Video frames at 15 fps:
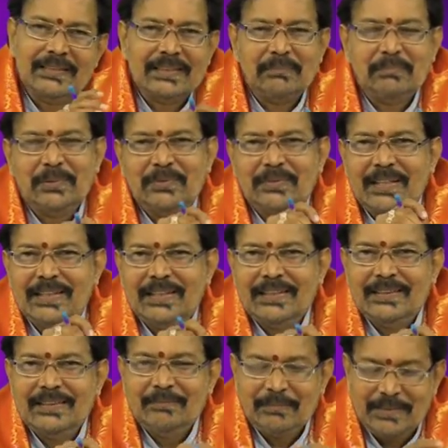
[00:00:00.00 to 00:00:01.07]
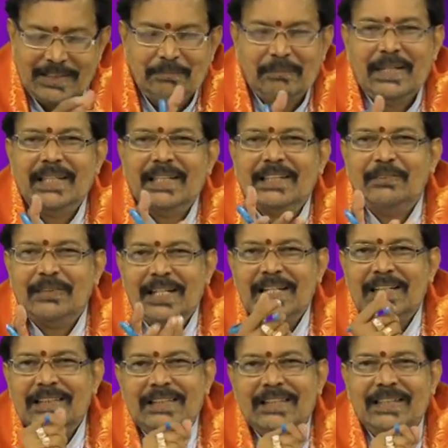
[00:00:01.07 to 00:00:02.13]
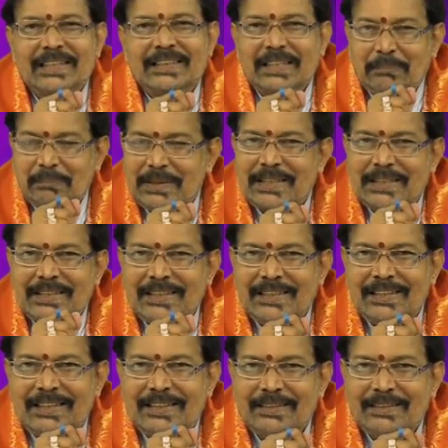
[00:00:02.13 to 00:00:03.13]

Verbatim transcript: తప్పకుండా అండి ఈ పండగ కొనాలి కదండి తప్పదు కదా